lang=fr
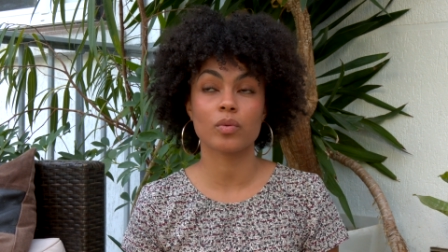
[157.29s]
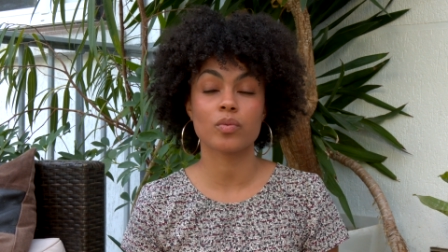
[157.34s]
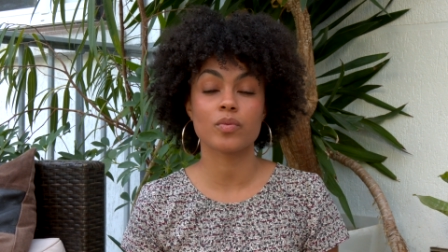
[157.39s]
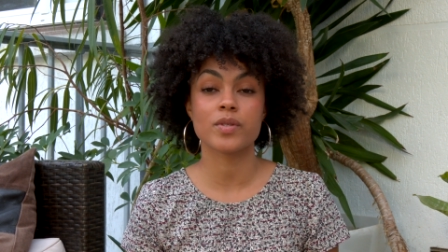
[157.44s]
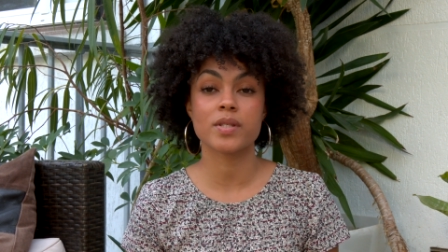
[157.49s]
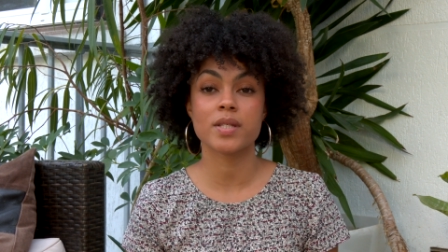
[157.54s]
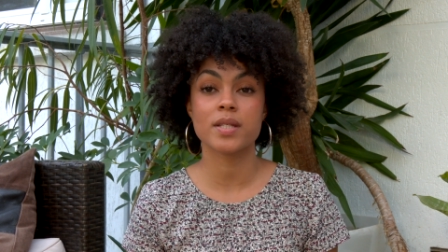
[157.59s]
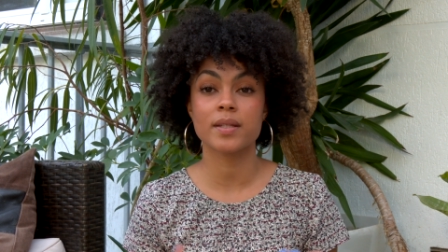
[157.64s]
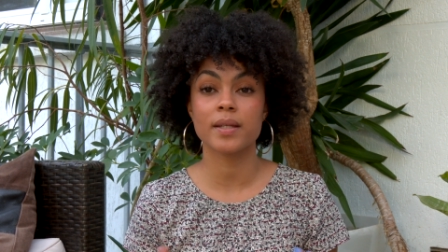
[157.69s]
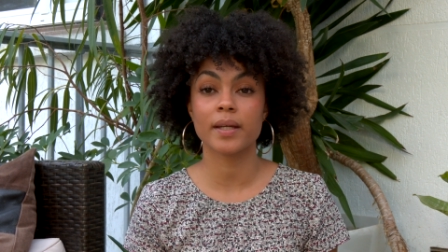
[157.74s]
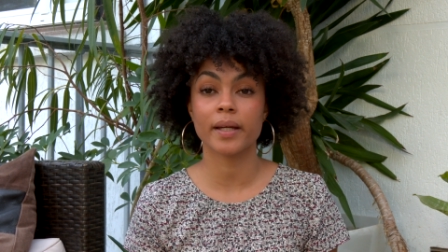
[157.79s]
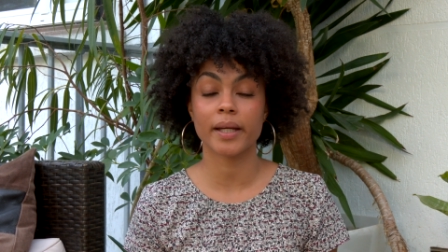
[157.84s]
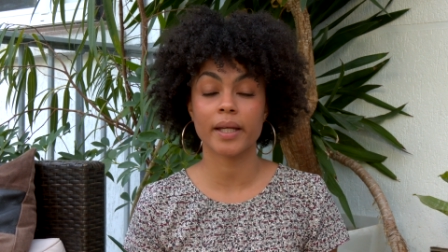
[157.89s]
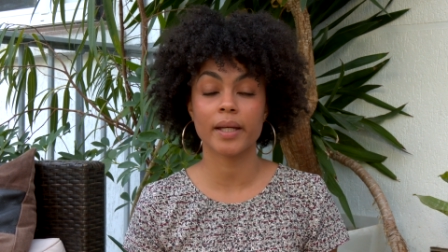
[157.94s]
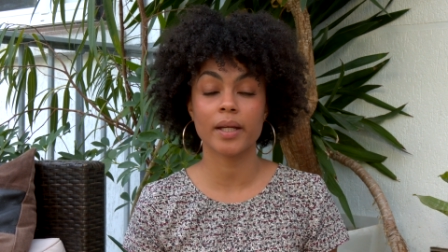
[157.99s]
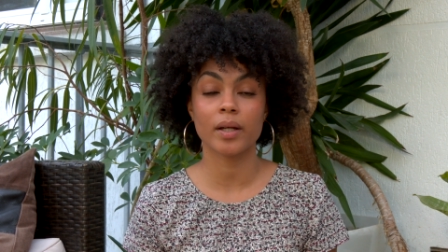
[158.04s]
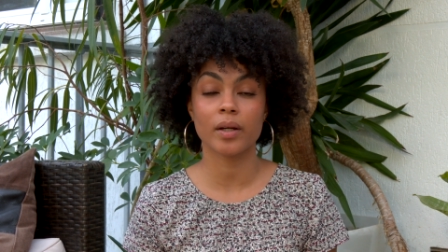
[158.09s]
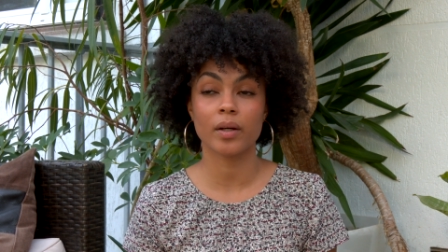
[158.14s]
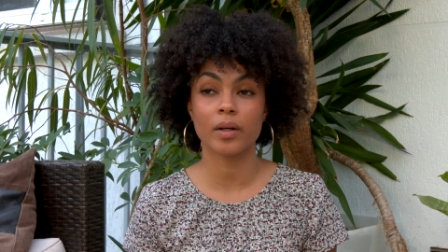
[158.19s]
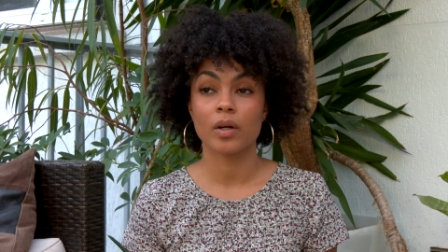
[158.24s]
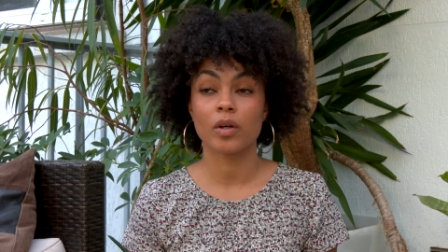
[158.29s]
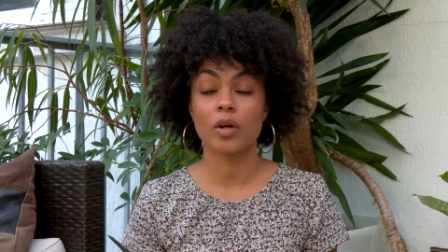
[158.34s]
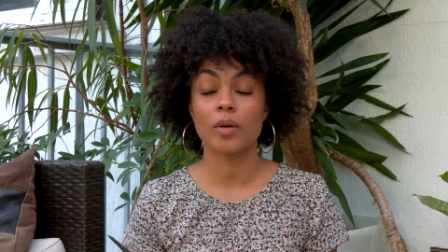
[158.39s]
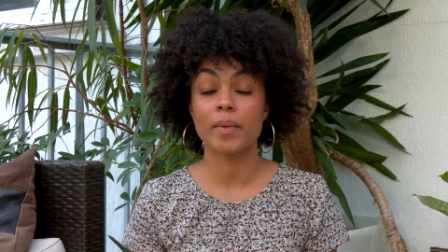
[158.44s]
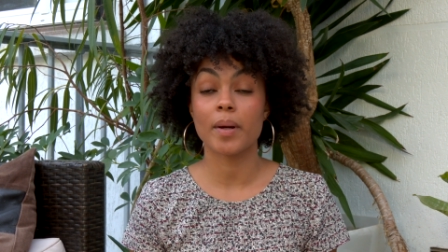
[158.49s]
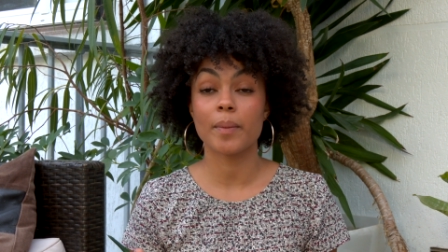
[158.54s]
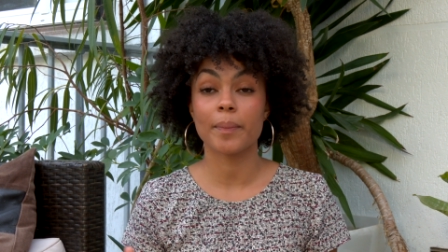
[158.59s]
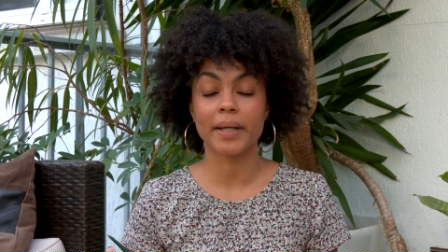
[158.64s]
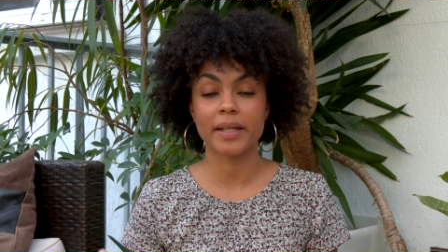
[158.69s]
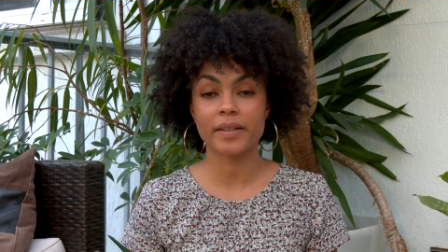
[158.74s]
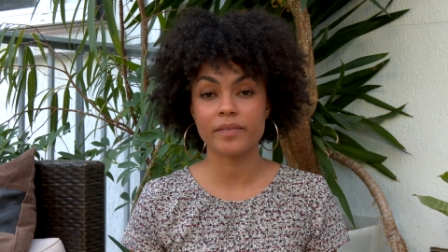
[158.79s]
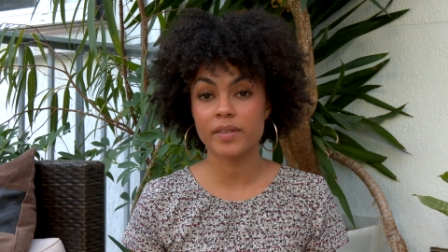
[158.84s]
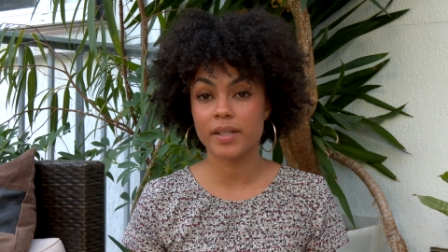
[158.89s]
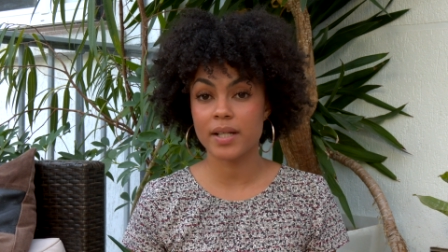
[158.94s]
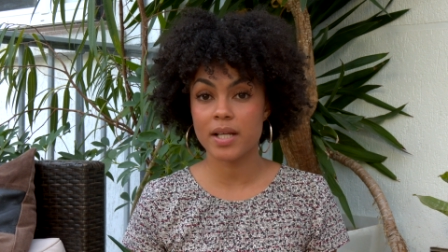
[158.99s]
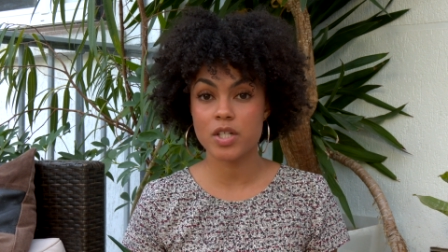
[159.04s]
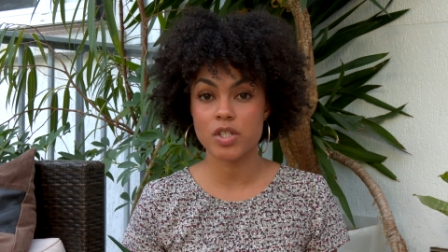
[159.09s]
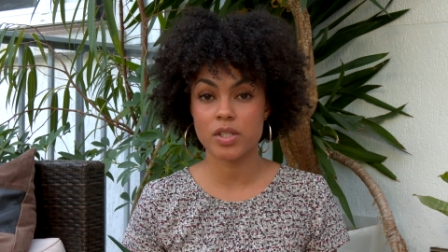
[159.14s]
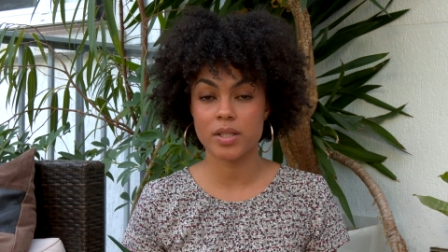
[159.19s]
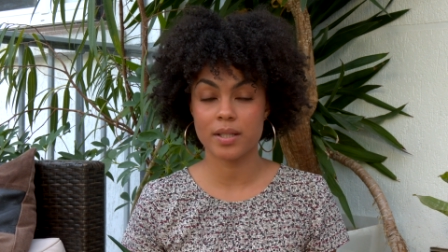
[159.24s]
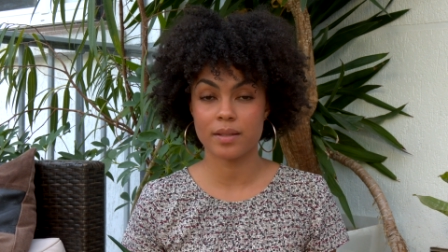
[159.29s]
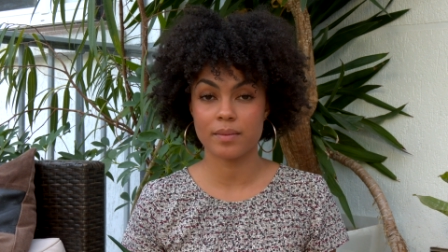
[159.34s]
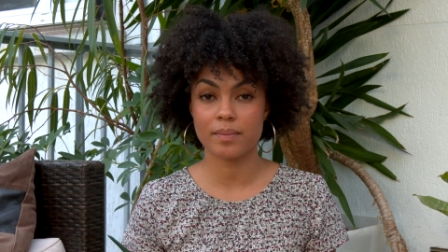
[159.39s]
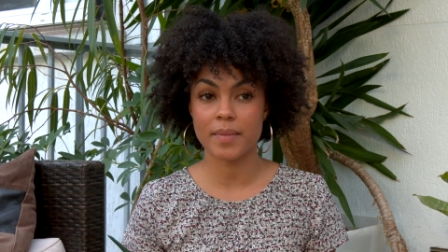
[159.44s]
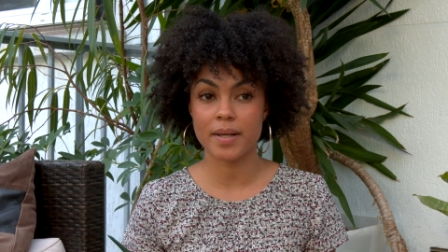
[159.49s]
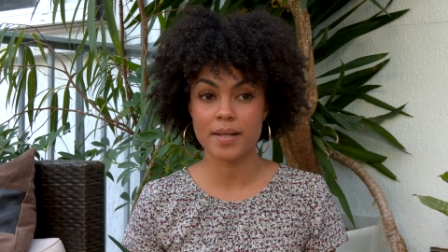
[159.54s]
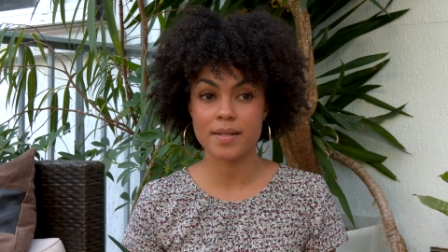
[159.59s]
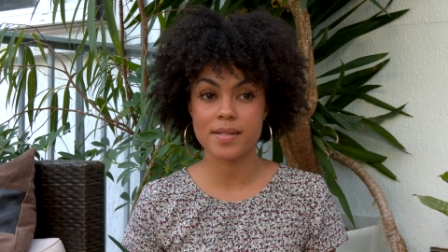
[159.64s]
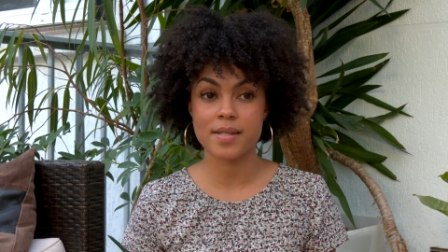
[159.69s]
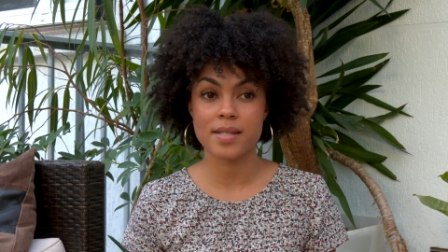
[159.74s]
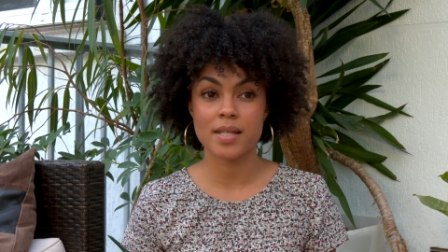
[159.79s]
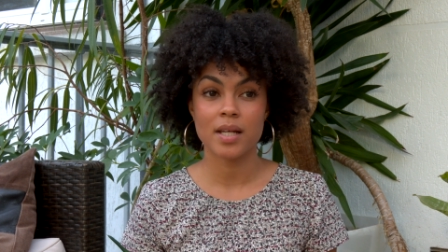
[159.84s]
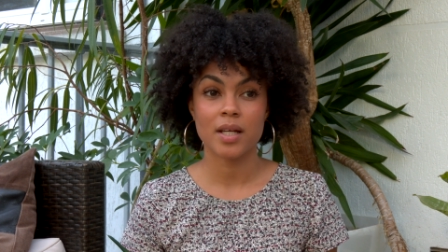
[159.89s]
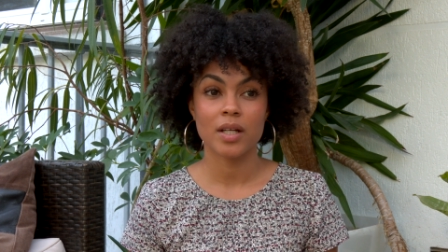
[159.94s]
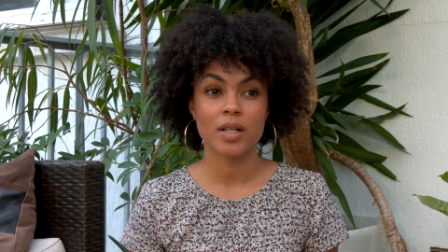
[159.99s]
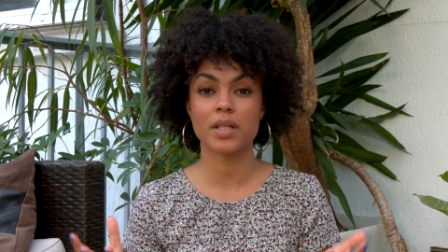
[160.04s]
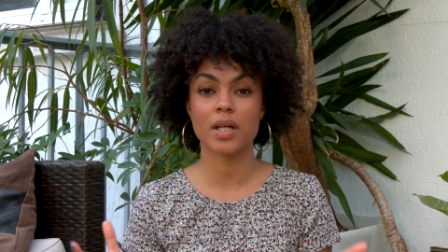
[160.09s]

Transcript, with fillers: considéré euh, comme un privilège d'être mince.